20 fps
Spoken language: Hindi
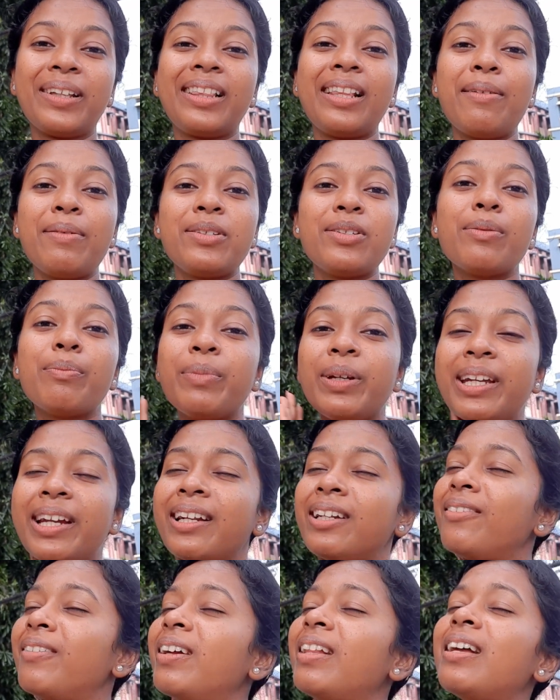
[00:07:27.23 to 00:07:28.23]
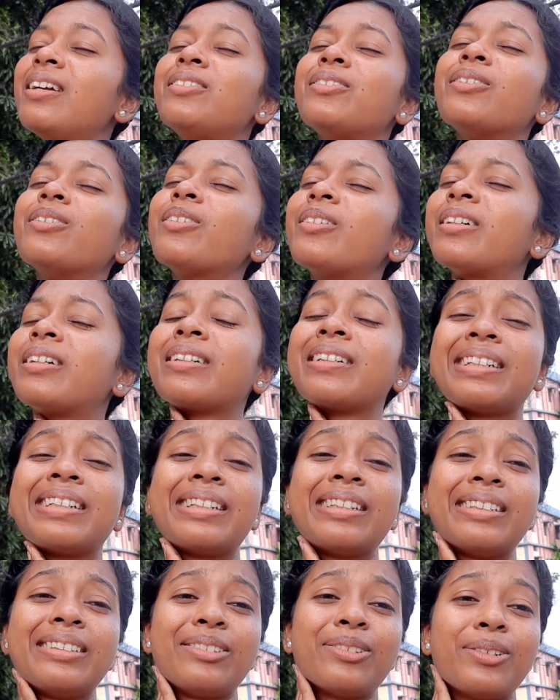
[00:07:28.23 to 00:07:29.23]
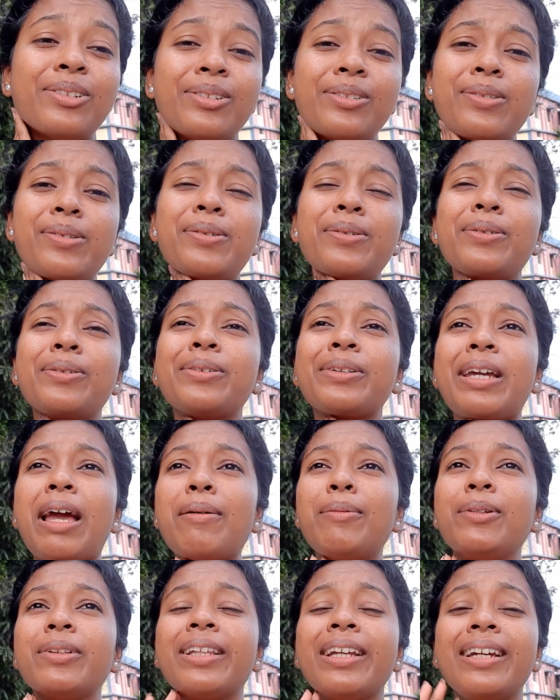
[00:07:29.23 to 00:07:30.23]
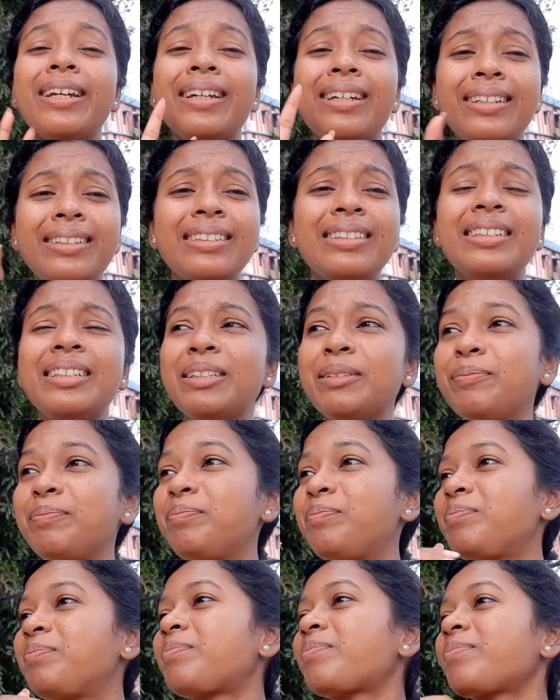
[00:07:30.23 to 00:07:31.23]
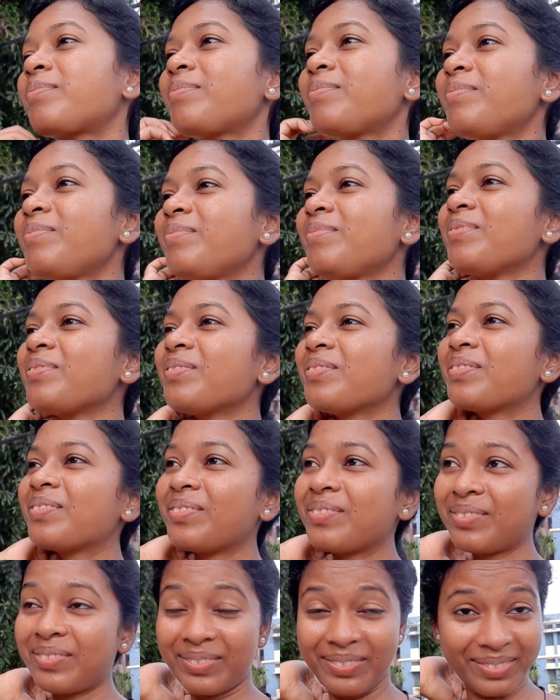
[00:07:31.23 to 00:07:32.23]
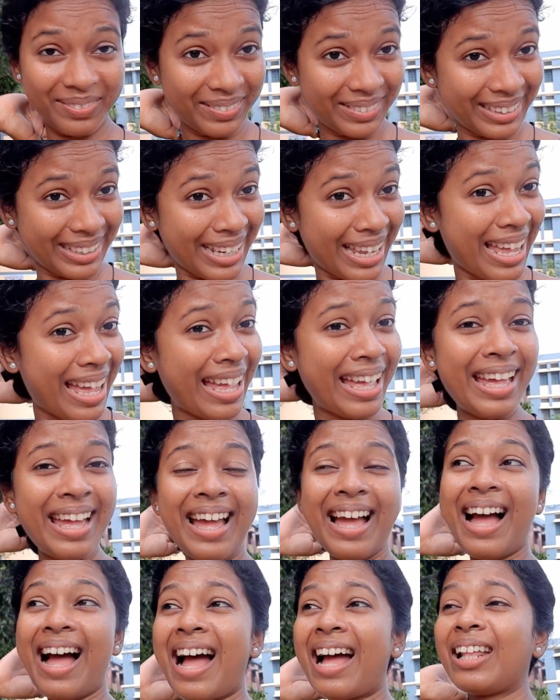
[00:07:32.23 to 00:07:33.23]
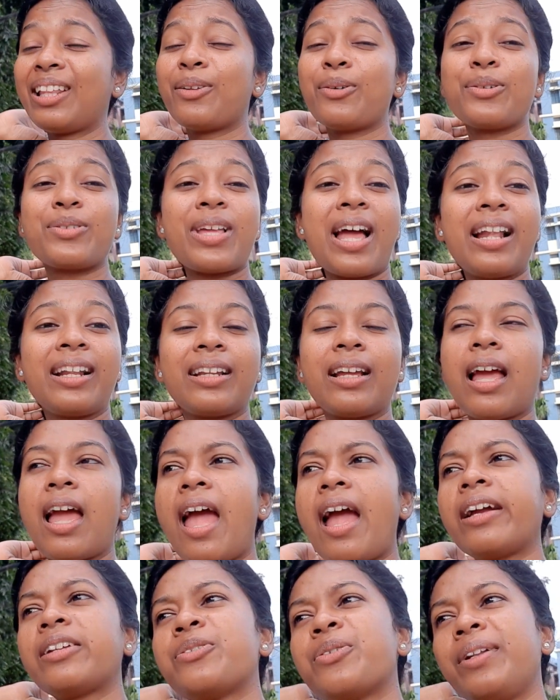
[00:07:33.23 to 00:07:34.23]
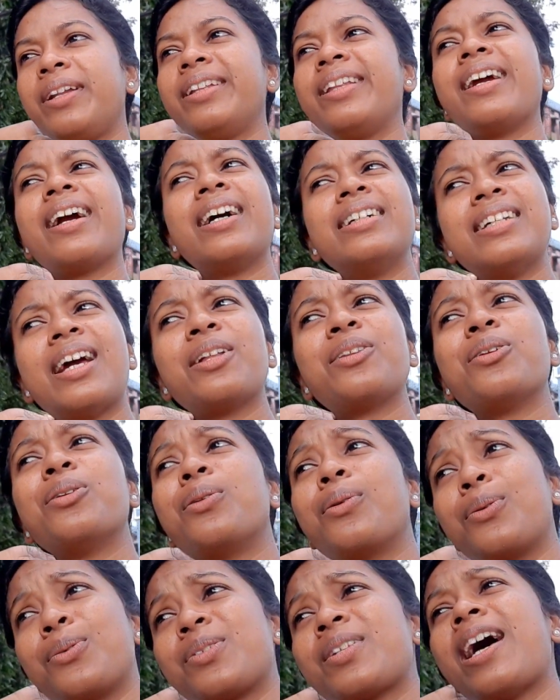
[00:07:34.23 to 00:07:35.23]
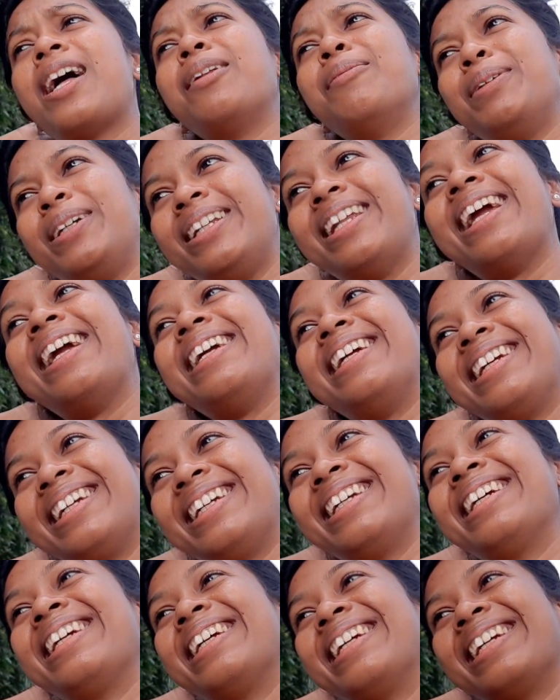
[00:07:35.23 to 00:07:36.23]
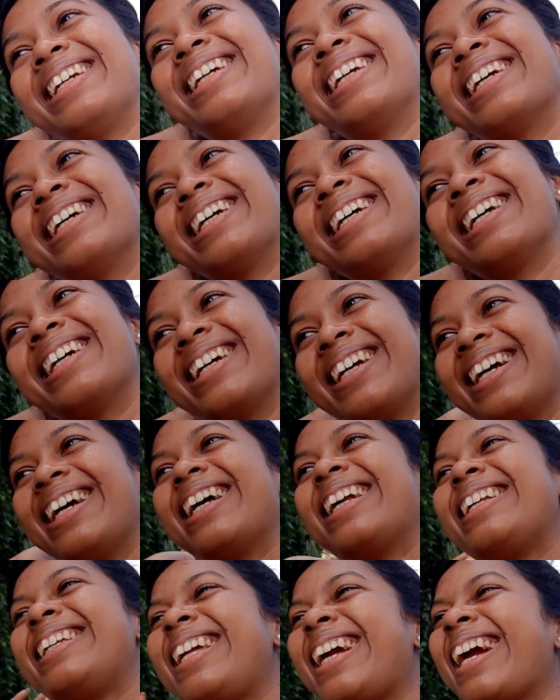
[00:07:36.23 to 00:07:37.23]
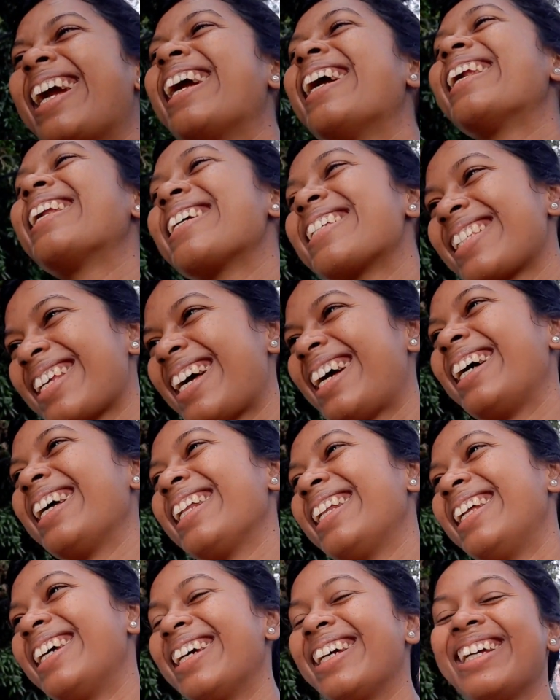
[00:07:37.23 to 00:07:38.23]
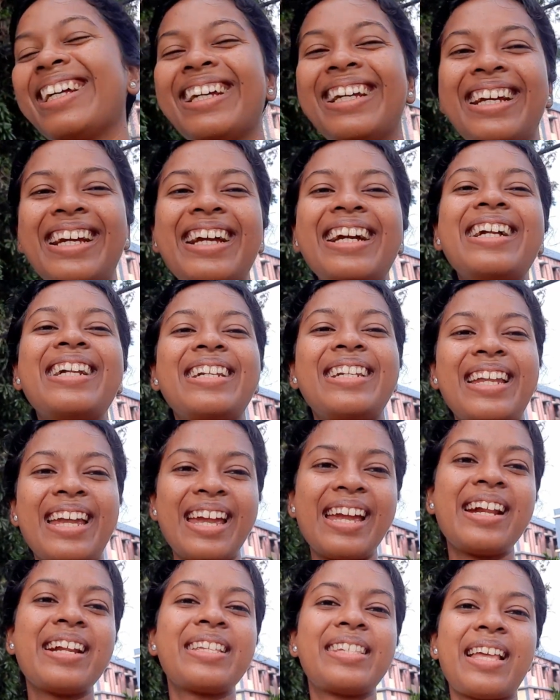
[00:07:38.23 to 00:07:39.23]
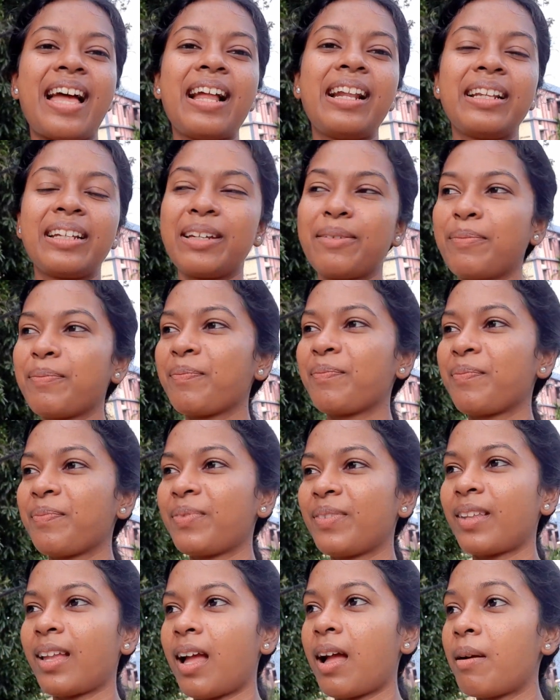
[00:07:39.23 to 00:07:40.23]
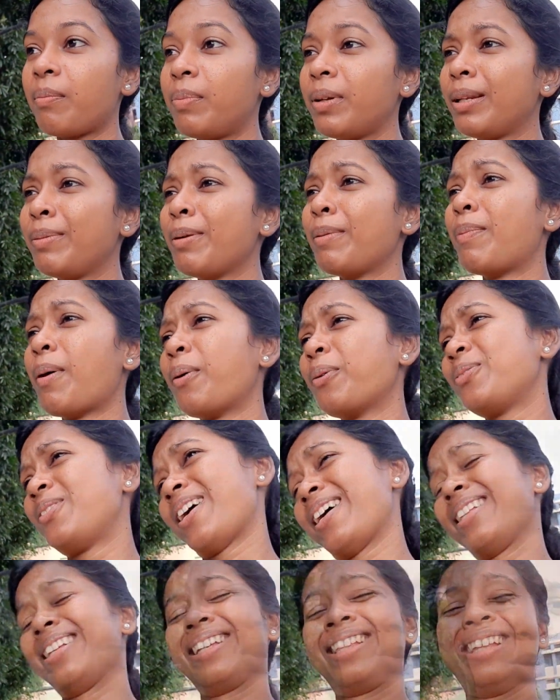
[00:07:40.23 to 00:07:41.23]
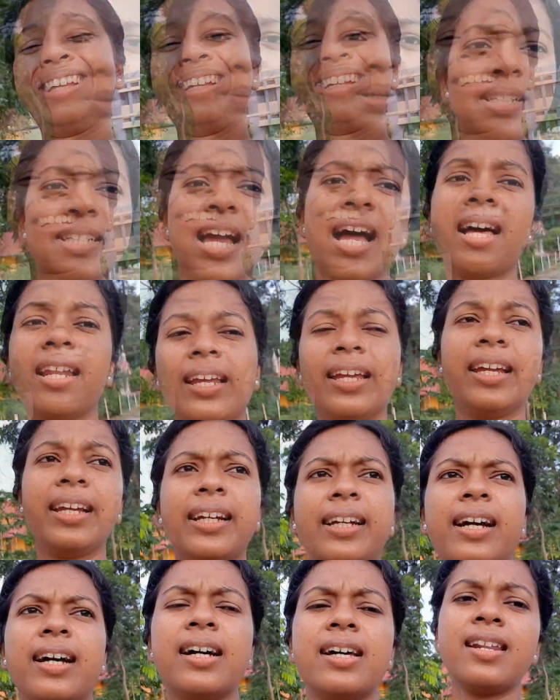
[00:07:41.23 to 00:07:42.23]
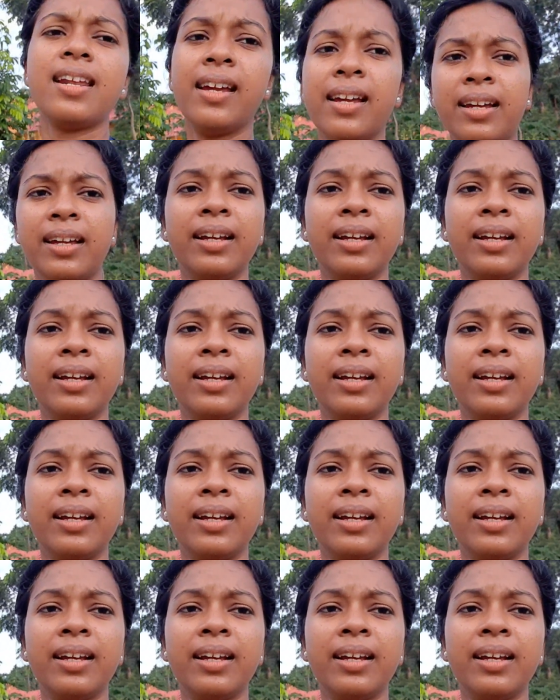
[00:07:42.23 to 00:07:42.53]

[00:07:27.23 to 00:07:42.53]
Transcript: मतलब ये जो बीएड वाला जो जो क्या बोलते हैं ऐसा बोलो दो साल के बाद पहली बार इतना सुकून मिल रहा हाँ दो साल एक्चुअली देखा जाए तो दो साल भी नहीं हाँ। डेढ़ साल डेढ़ साल, के हाँ फिर भी बहुत ज़्यादा था तो जा रहे हैं घर